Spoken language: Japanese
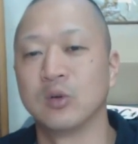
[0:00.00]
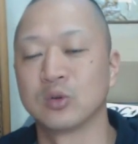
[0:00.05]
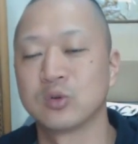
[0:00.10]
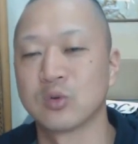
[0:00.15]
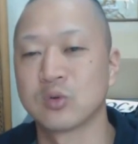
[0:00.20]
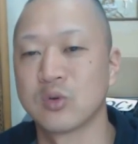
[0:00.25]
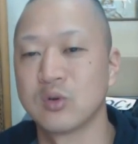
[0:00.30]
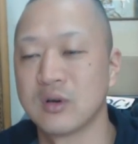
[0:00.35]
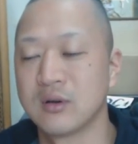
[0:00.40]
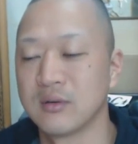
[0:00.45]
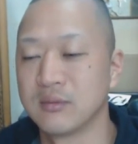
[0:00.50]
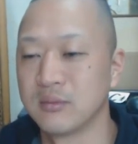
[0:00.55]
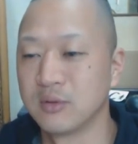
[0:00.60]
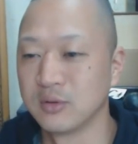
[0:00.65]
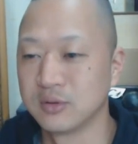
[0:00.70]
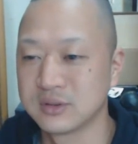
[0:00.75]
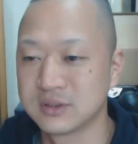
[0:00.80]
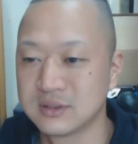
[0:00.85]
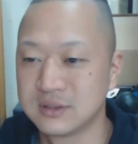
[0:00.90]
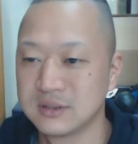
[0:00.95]
男は
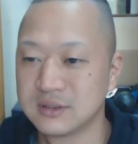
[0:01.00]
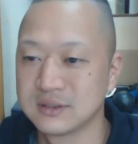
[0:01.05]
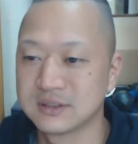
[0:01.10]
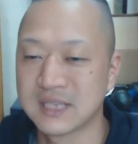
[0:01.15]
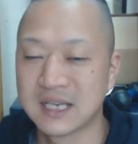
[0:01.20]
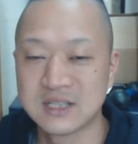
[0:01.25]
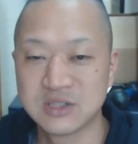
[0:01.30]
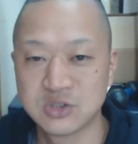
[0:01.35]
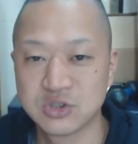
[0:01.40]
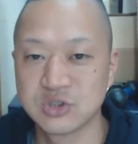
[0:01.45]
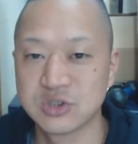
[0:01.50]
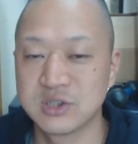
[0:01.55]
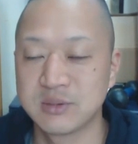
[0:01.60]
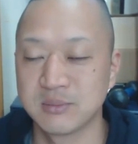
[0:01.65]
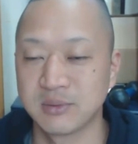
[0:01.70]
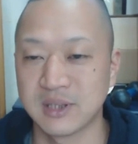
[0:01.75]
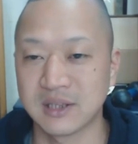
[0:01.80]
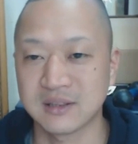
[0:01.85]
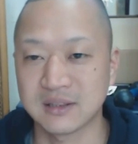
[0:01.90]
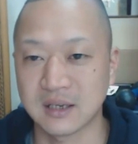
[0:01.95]
もう30
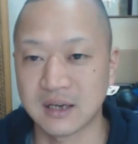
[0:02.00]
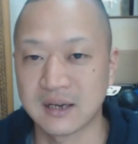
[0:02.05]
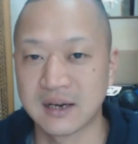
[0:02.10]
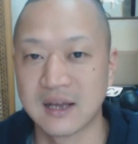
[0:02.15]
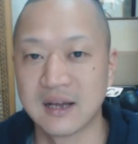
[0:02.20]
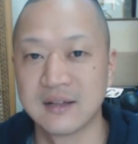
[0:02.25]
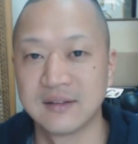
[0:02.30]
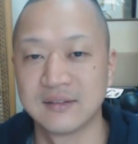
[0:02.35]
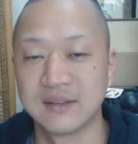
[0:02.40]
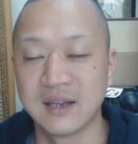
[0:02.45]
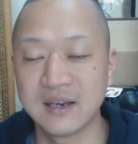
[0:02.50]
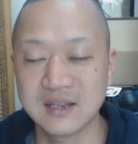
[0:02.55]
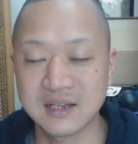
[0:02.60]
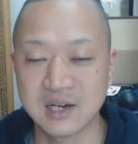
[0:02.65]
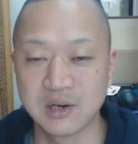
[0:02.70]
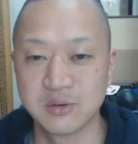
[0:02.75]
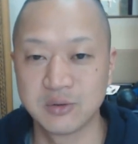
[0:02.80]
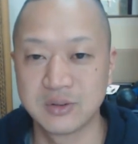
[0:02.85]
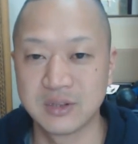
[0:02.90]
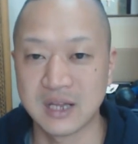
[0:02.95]
にもなったから何
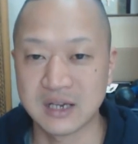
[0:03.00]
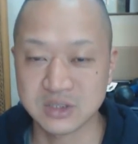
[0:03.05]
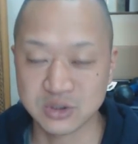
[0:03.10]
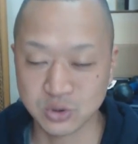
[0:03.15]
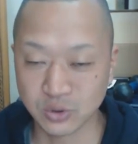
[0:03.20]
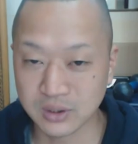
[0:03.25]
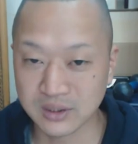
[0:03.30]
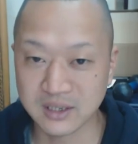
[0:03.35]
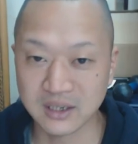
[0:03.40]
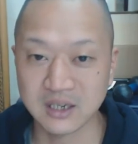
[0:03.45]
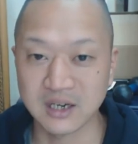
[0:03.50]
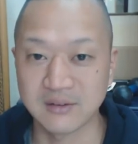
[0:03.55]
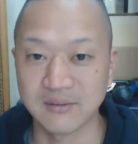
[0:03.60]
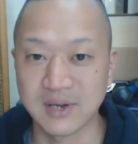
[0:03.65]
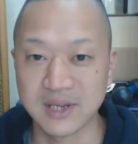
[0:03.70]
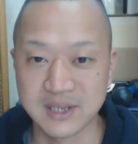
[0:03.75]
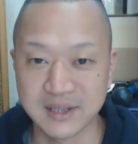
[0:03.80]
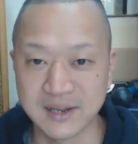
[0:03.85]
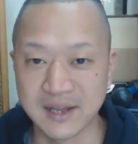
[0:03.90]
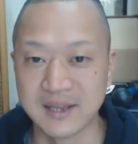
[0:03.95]
かを成し遂げなけれ
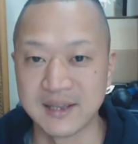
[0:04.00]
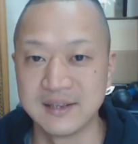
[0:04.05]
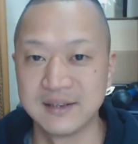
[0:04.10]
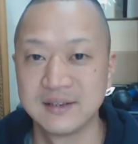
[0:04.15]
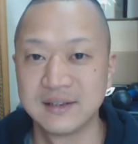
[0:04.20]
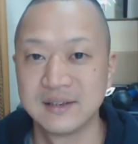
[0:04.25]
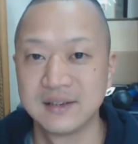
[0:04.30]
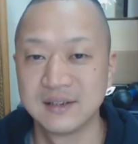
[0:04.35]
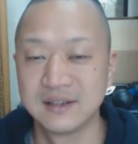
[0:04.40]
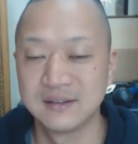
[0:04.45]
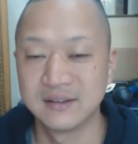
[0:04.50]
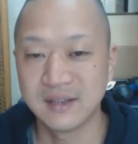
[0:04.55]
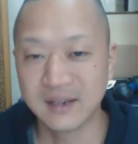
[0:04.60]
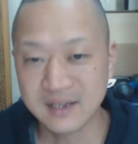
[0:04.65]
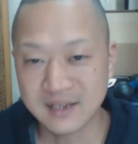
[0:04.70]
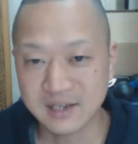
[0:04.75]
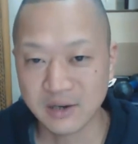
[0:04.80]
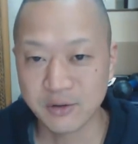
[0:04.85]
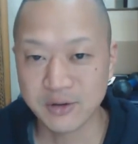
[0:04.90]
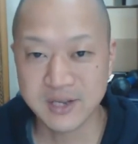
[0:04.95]
ばいけない。
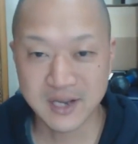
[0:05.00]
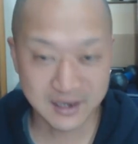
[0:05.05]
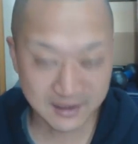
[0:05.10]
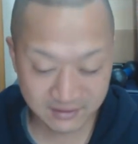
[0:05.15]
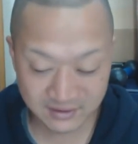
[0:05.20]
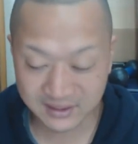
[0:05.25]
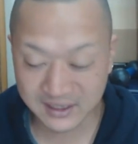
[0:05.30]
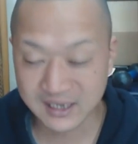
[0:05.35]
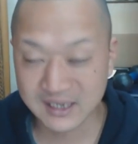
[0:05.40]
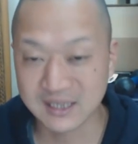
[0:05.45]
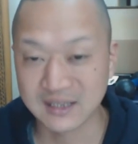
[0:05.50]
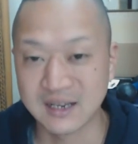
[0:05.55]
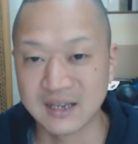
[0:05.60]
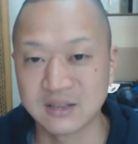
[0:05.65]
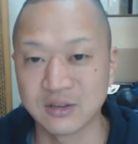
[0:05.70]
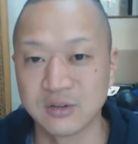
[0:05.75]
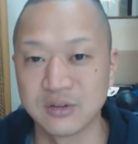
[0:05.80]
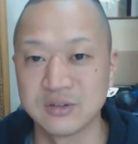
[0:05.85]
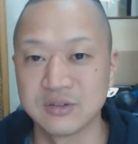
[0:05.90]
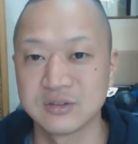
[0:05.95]
何かをやらなきゃいけな
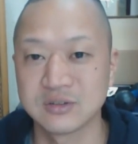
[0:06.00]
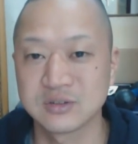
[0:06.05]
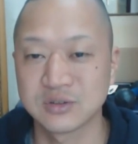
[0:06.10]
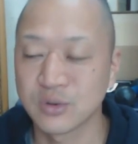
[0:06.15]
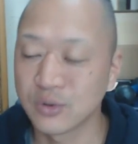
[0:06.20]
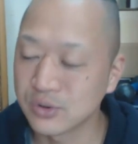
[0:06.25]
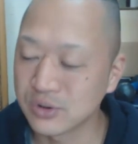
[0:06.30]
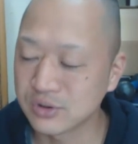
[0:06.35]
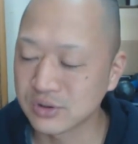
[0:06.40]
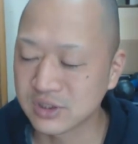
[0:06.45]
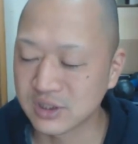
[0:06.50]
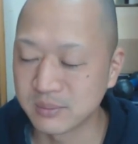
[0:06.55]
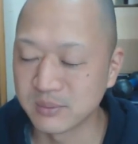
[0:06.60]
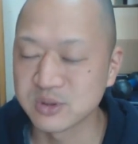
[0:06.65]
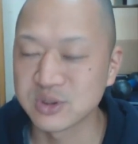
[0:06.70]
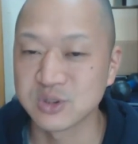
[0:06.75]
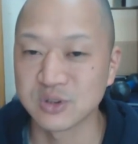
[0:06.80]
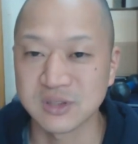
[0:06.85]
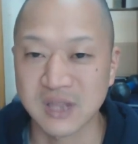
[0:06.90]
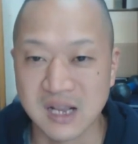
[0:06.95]
いという、そういう気
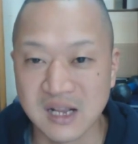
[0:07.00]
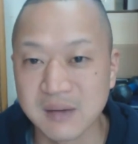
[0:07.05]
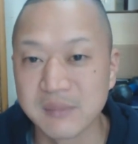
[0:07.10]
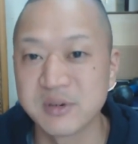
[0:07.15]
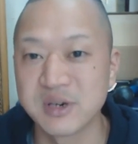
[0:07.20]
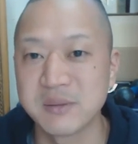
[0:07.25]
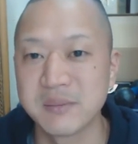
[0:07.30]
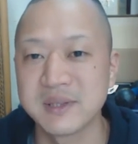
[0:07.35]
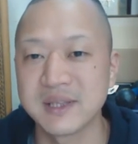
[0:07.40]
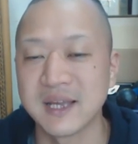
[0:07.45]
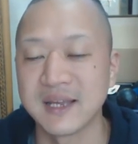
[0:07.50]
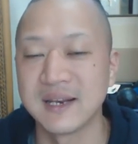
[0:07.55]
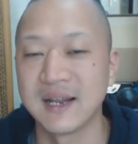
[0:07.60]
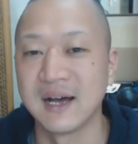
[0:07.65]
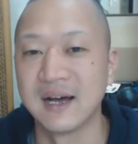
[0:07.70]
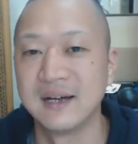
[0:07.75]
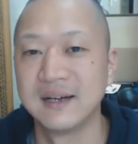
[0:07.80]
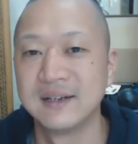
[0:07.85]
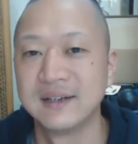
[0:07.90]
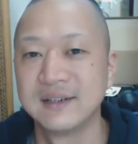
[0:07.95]
持ちの高ぶりみたい
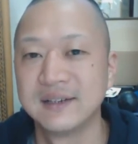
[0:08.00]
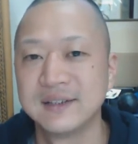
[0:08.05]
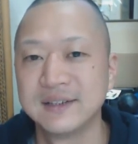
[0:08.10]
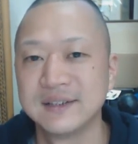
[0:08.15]
な、